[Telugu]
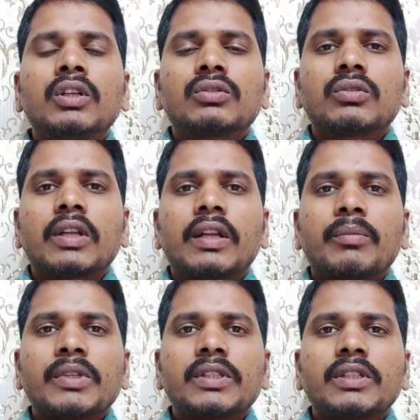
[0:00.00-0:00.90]
సో దానికి
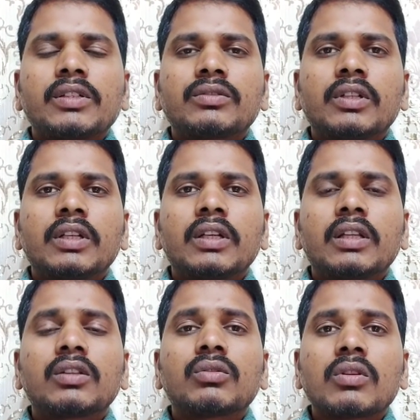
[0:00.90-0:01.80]
ఎంబీసీ ఏం చేస్తుందంటే
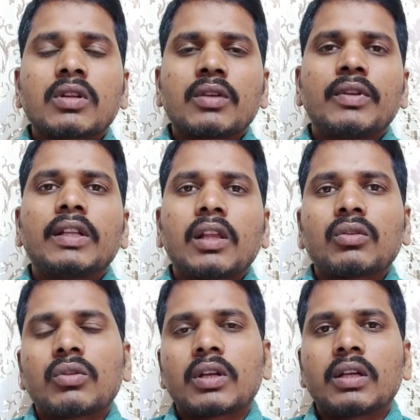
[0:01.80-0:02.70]
ఎంత తొందరగా వీలైతే అంత
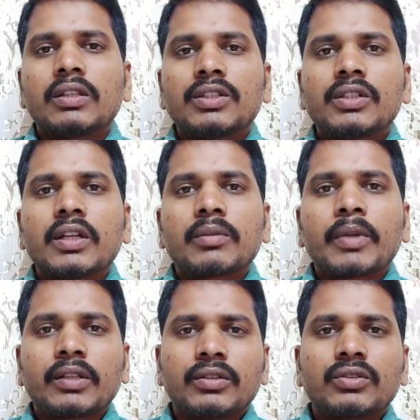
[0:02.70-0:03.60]
తొందరగా అందించడానికి
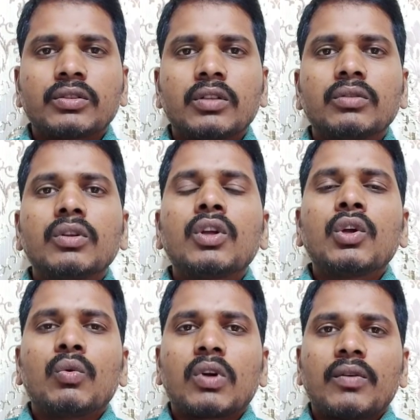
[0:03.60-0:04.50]
ప్రయత్నిస్తున్నారు
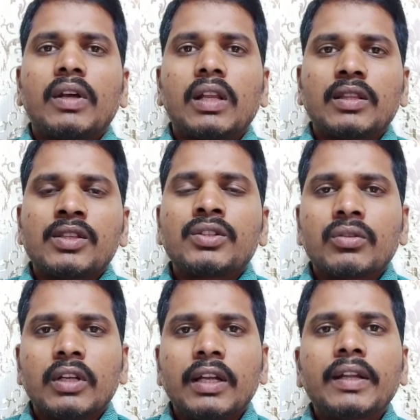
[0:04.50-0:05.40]
ఒకవేళ
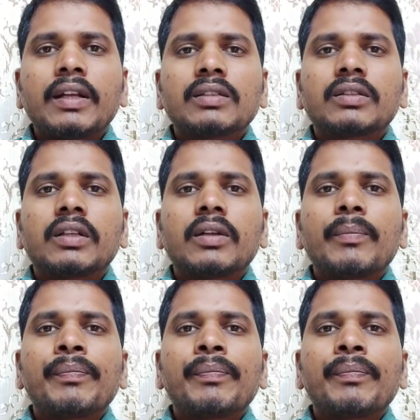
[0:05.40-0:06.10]
అందించడం లేట్ అయినా సరే